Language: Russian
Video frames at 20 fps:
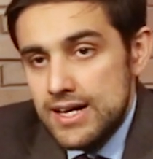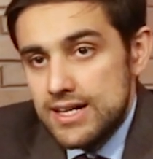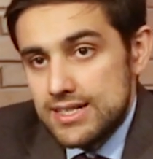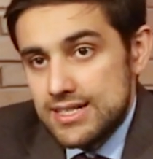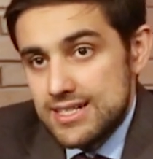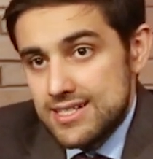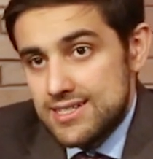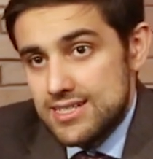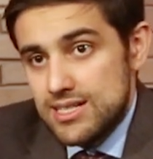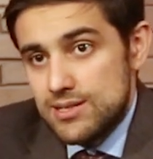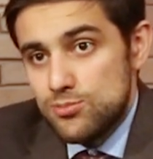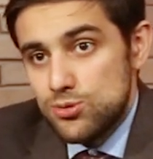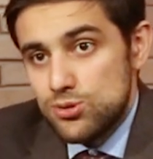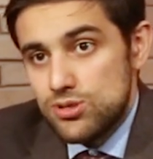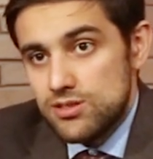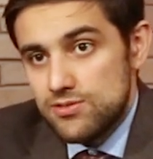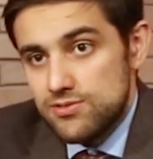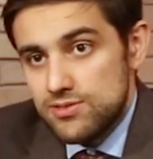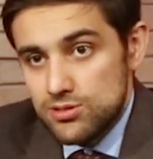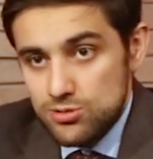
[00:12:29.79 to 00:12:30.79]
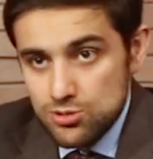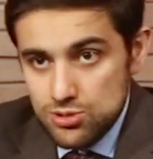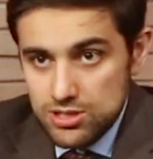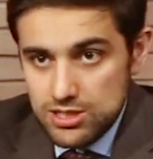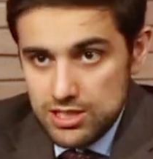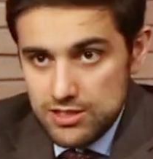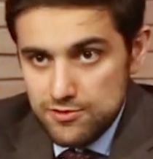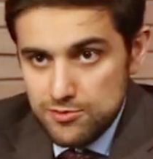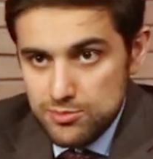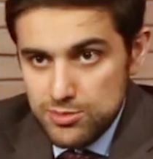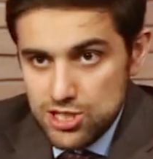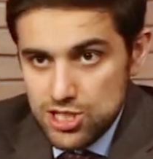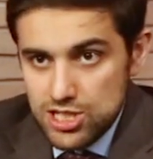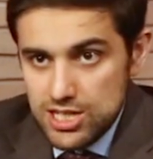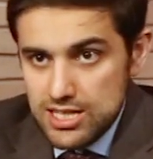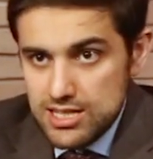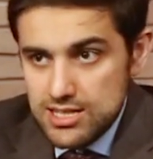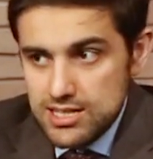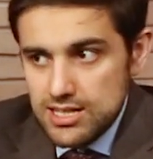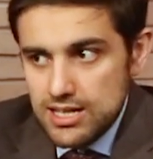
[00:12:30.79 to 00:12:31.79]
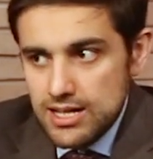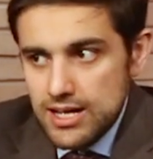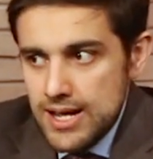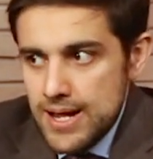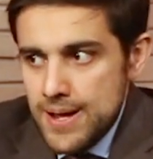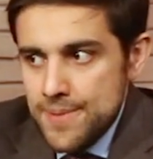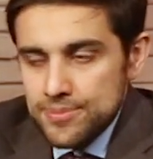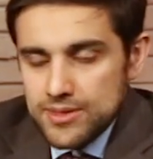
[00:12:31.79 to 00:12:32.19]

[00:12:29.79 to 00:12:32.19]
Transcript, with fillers: Россия будет вынуждена вмешаться,